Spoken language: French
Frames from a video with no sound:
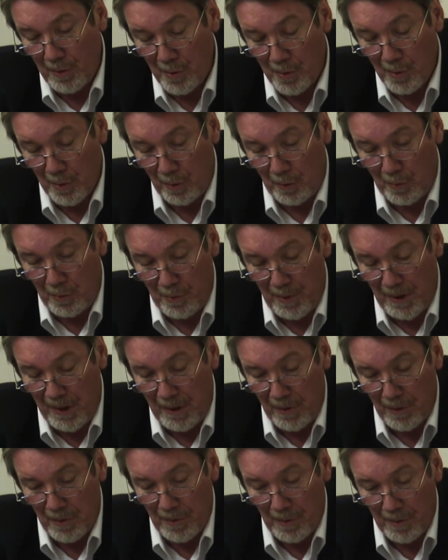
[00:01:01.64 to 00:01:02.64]

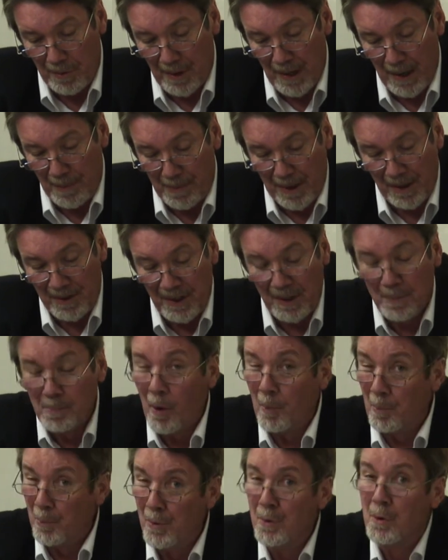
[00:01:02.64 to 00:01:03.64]
aujourd'hui euh, n'a
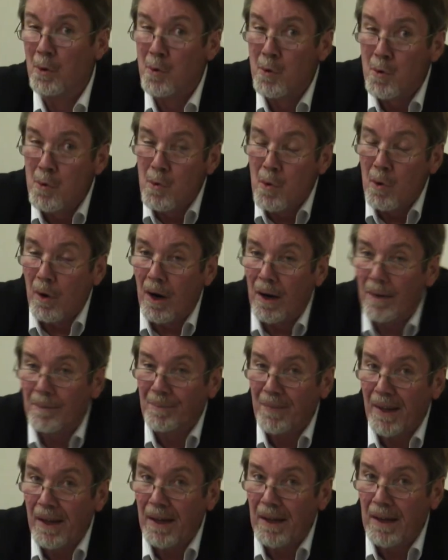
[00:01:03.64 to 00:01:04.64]
pratiquement plus cours.
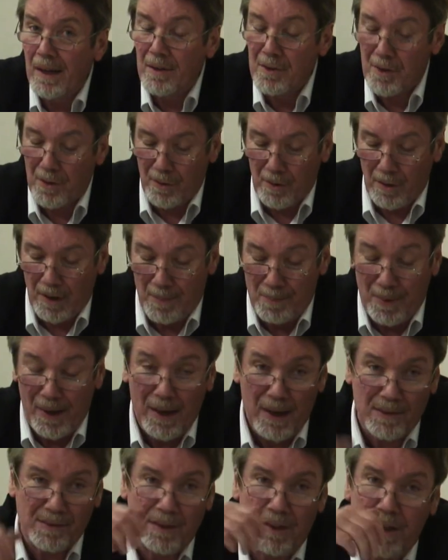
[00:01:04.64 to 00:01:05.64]
Et je
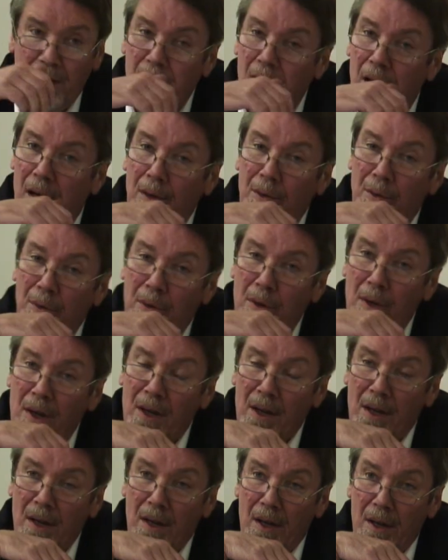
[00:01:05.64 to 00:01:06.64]
rappelle à cet égard que
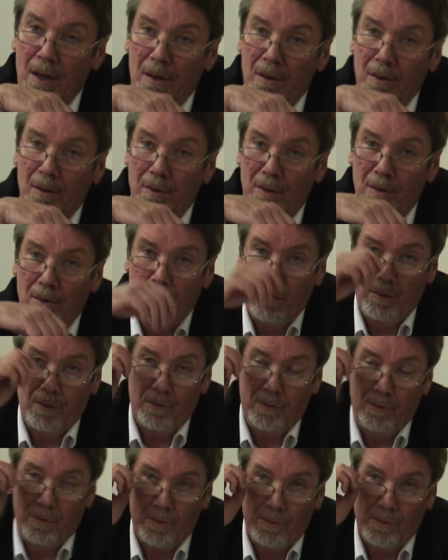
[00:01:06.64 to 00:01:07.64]
euh,
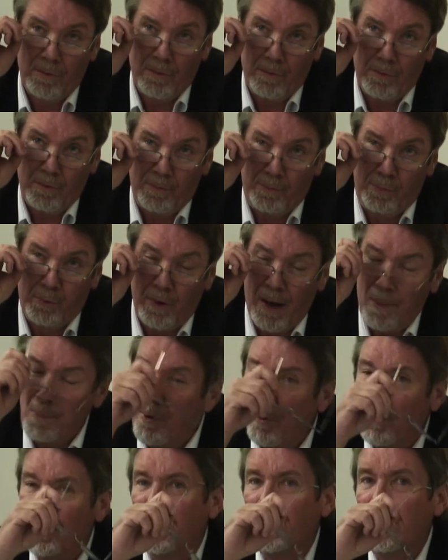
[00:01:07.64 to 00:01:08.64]
pour la
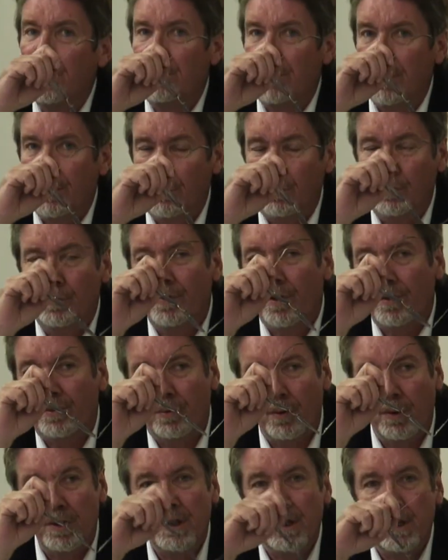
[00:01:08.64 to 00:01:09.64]
pensée, c'est souvent
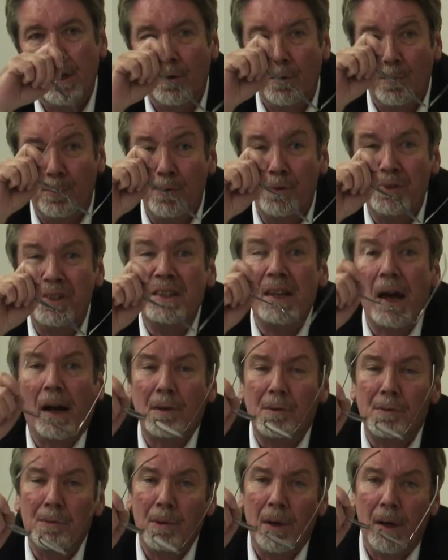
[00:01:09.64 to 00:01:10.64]
ce qui est le plus
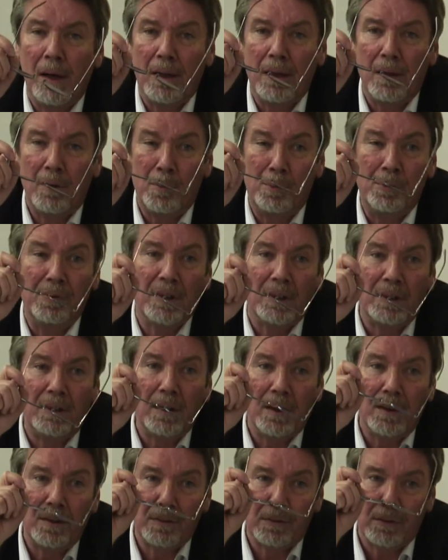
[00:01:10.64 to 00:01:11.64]
inactuel qui est le plus
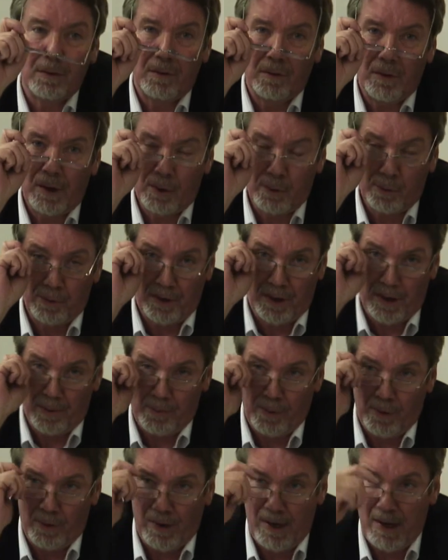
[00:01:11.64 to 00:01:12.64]
intéressant, hein.
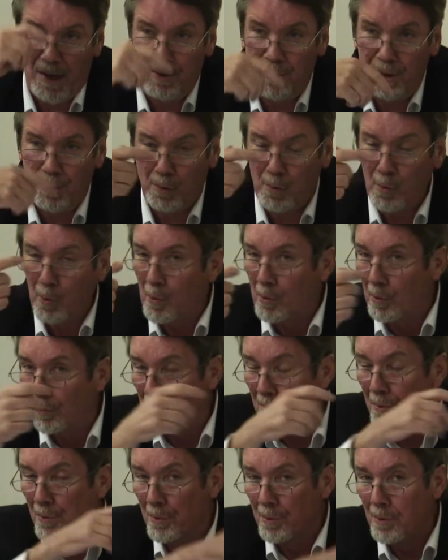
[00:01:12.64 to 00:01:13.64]
contrairement à un discours
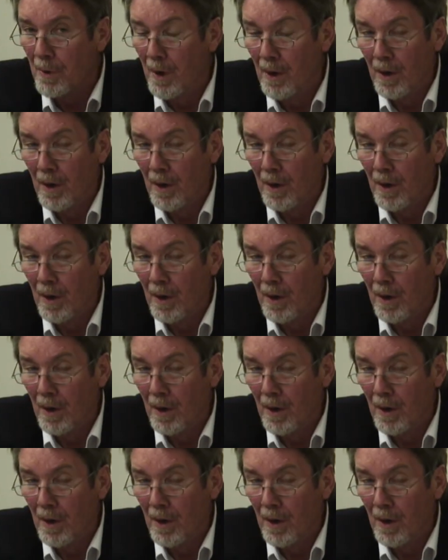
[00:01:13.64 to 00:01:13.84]
convenu